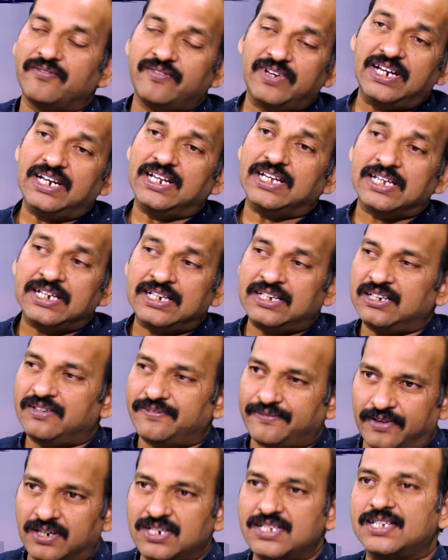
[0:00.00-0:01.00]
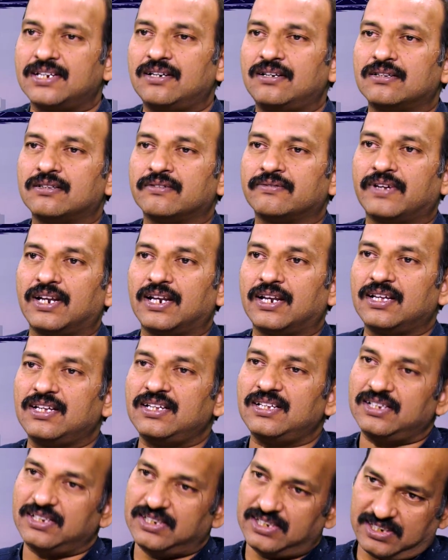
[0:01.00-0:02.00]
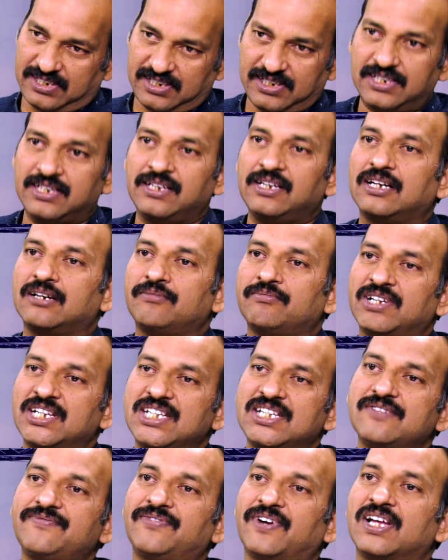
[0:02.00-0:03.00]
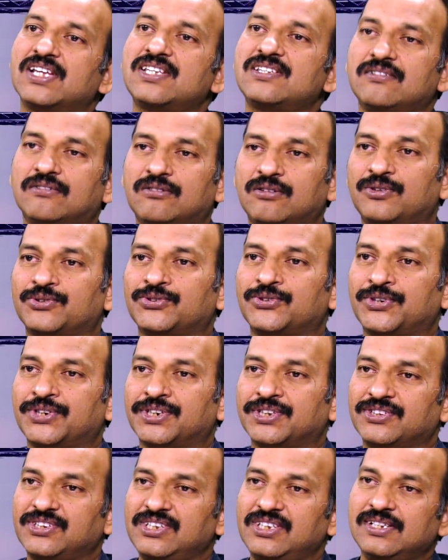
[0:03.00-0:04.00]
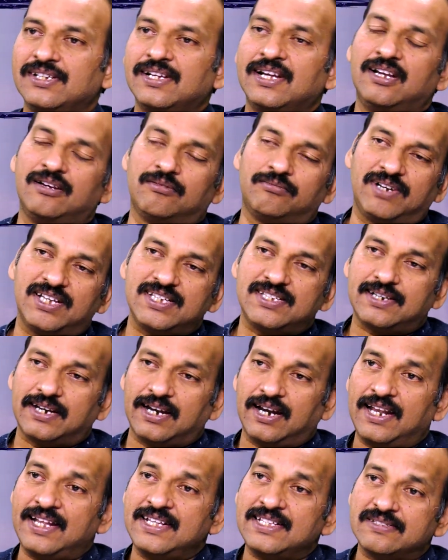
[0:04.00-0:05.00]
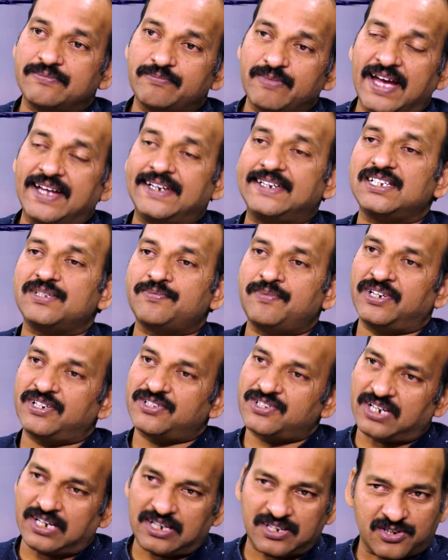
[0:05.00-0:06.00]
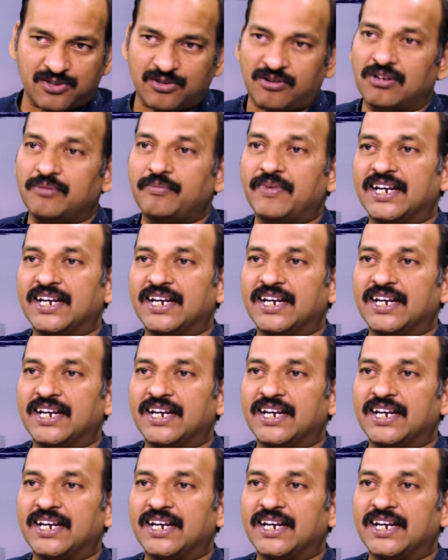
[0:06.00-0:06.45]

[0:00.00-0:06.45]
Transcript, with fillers: వీళ్ళకి ఏంటంటే ఫండ్స్ రావటం వల్ల ఇంకా మంచి ఫాస్ట్ గ్రోత్ ఉంటుంది ప్లస్ రిలయన్స్ మేనేజ్మెంట్ చాలా స్ట్రాంగ్